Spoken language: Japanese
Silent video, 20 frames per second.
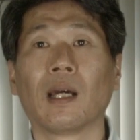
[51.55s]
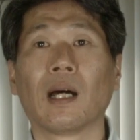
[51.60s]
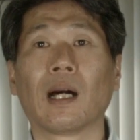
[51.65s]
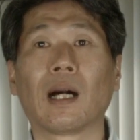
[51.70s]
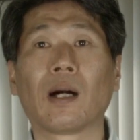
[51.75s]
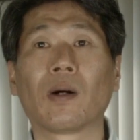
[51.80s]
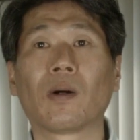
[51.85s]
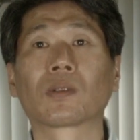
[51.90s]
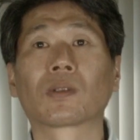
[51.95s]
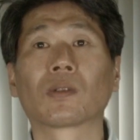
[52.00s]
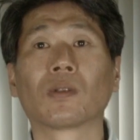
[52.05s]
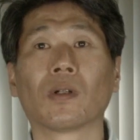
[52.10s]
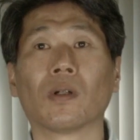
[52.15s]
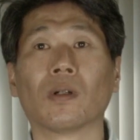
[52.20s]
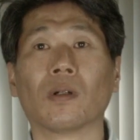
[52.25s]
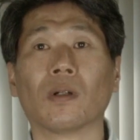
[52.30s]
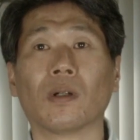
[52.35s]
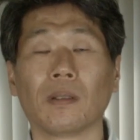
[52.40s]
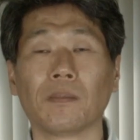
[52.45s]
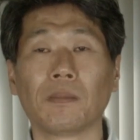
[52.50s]
青
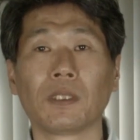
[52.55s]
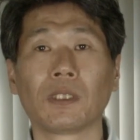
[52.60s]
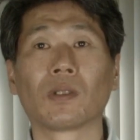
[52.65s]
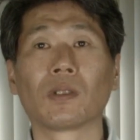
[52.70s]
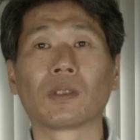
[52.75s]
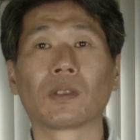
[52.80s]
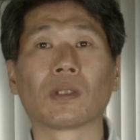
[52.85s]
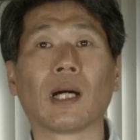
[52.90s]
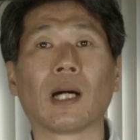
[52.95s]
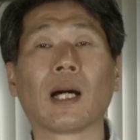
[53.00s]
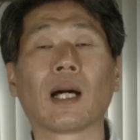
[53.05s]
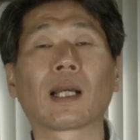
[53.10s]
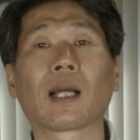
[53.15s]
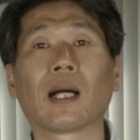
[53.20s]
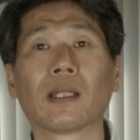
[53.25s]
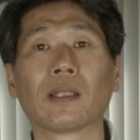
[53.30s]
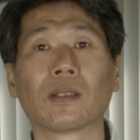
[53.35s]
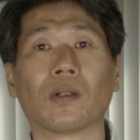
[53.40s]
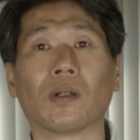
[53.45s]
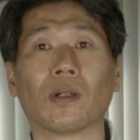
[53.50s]
と緑と
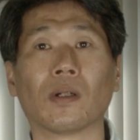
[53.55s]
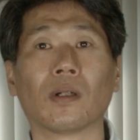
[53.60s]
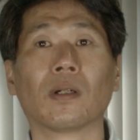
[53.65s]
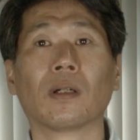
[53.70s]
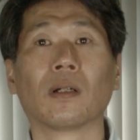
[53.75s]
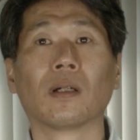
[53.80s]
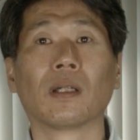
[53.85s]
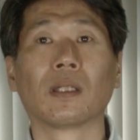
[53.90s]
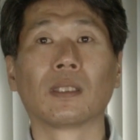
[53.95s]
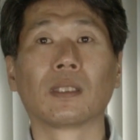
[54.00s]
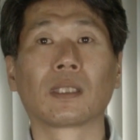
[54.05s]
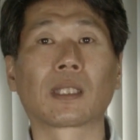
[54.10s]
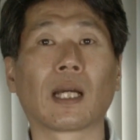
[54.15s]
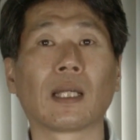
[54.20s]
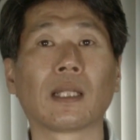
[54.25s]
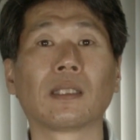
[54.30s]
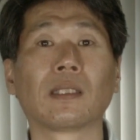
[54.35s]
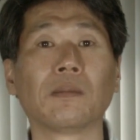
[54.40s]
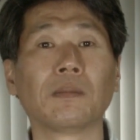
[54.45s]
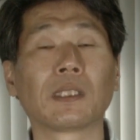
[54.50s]
赤の
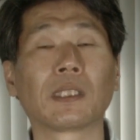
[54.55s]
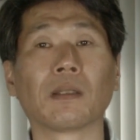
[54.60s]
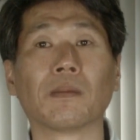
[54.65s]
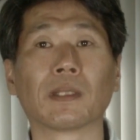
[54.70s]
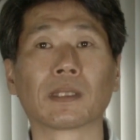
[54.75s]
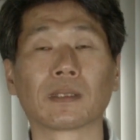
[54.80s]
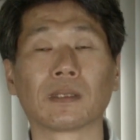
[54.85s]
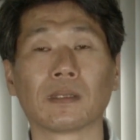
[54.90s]
光で見てます。